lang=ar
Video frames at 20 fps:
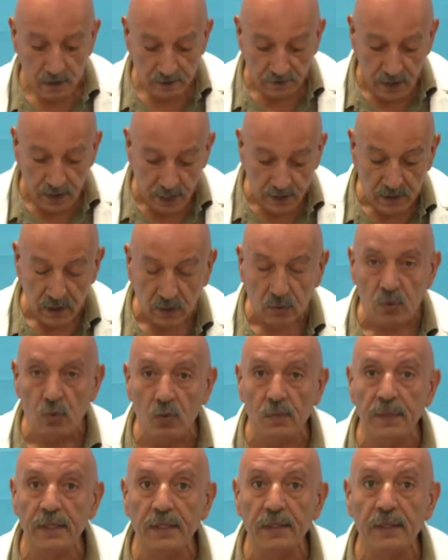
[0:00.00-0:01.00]
فحتى
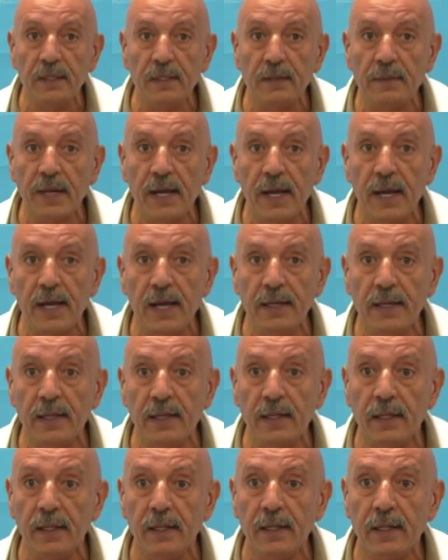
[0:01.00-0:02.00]
تقوم انت
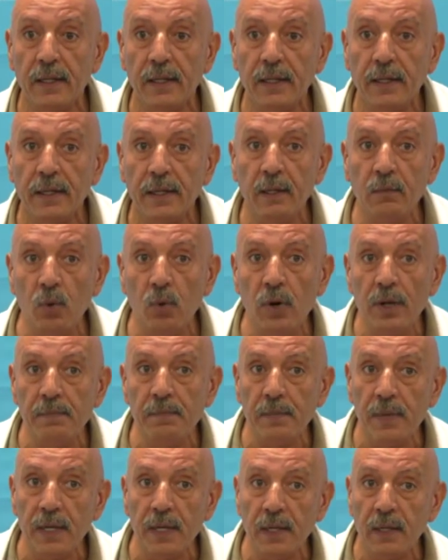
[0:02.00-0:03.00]
بهاي
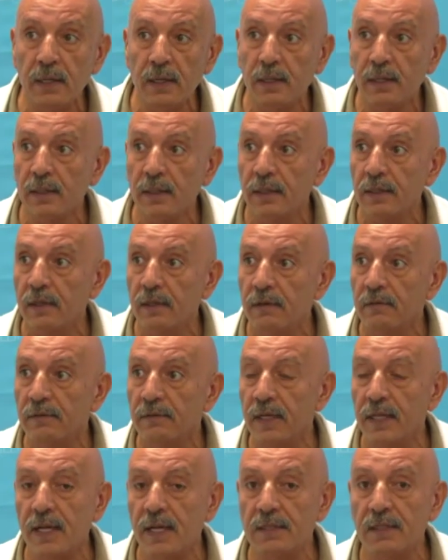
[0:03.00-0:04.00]
المهمه
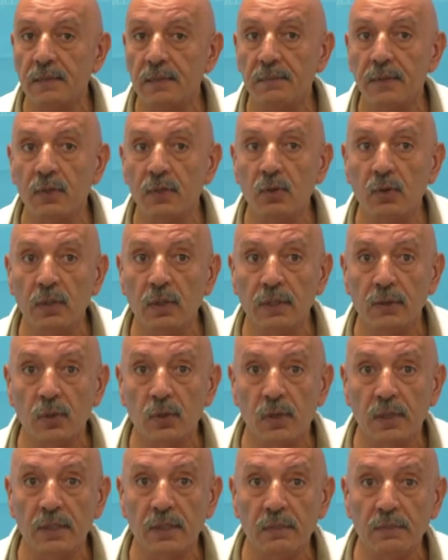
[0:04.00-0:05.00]
فلازم الدوله
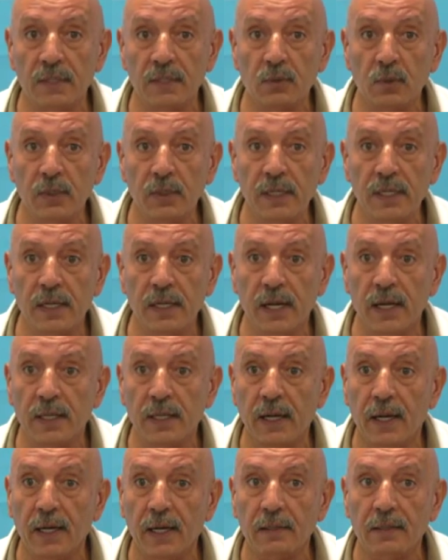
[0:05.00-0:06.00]
تاخذ المسؤوليه
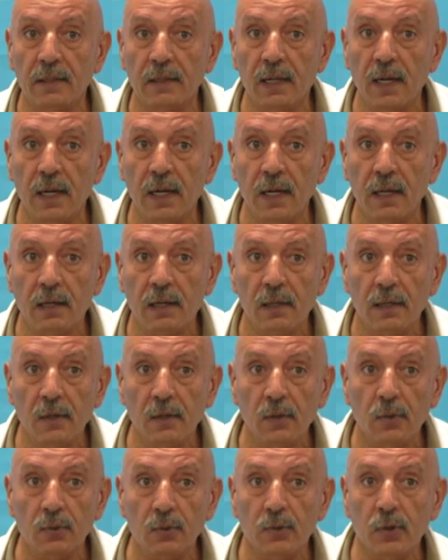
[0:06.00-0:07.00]
على عاتقها
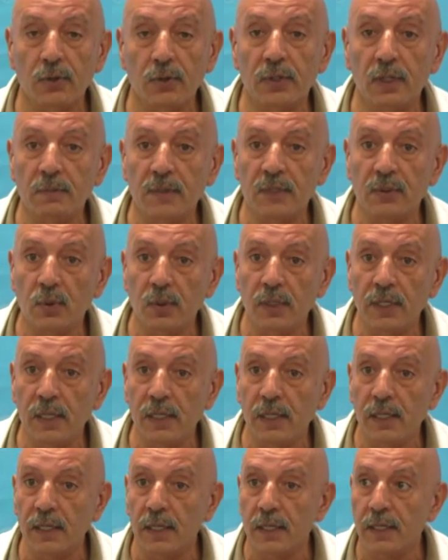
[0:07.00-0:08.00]
وتاخذ
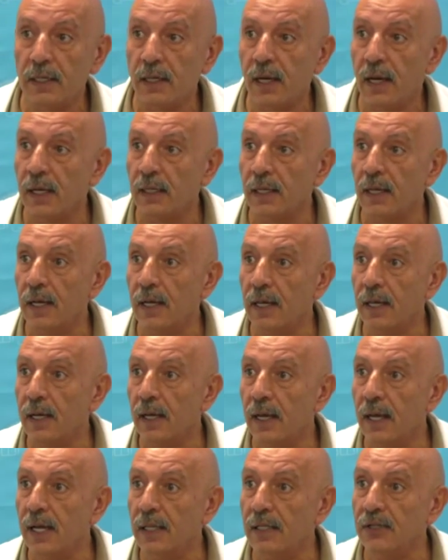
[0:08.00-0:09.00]
المسؤوليه على
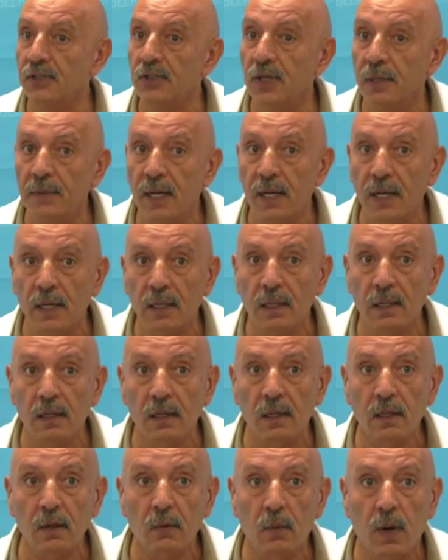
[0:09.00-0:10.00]
اهل الشمال
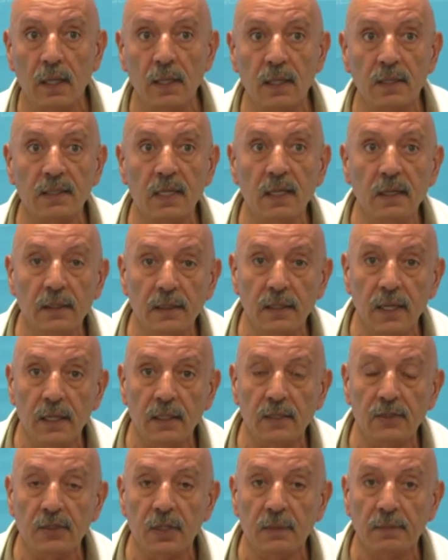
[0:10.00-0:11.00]
وعلى صحه
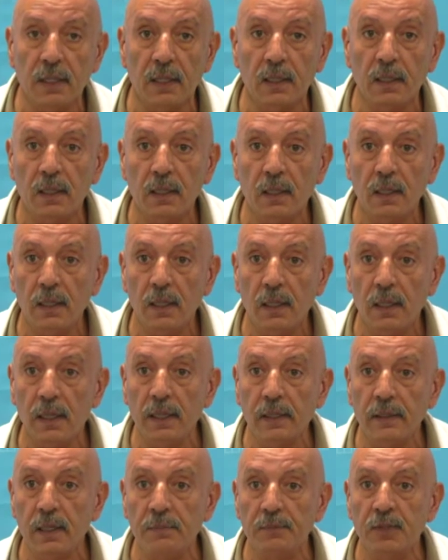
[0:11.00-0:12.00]
اهل الشمال
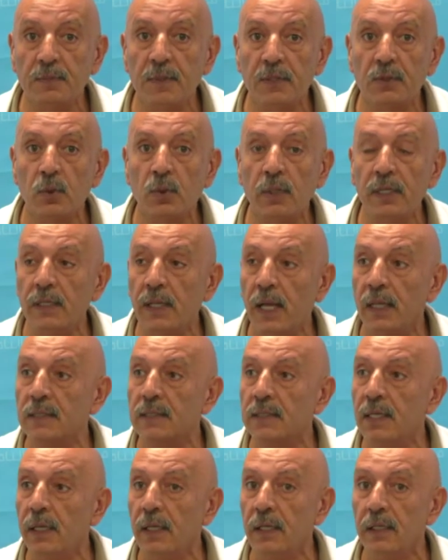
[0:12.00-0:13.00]
احنا مش مسؤولين عن
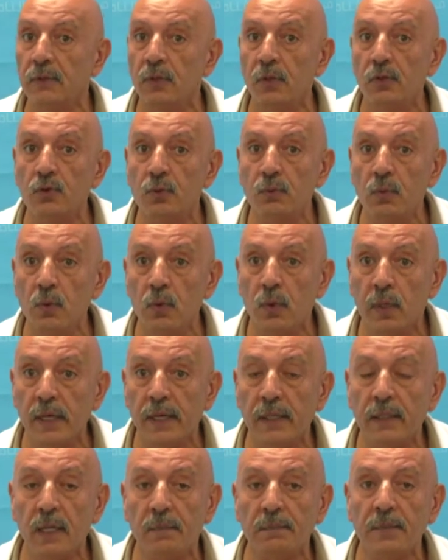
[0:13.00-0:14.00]
صحه الجمهور
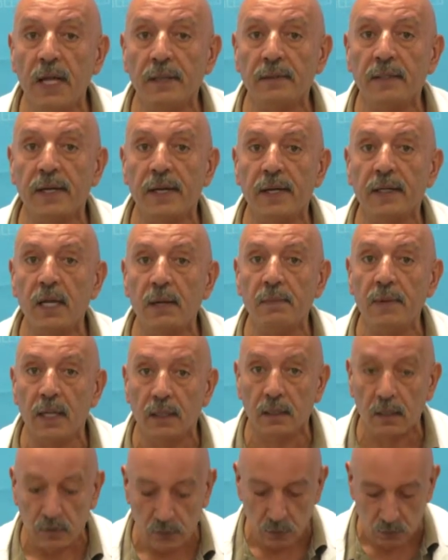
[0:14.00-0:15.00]
احنا بنعطي
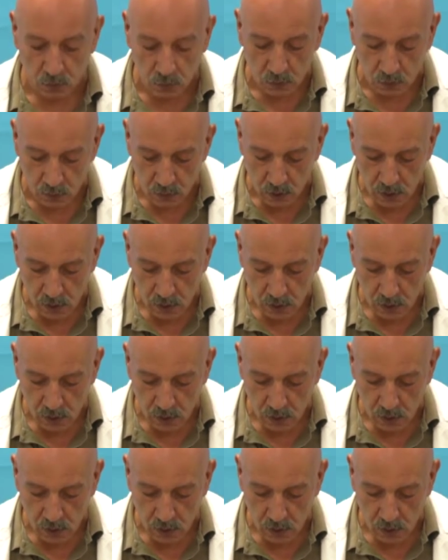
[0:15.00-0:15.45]
خدمات للجمهور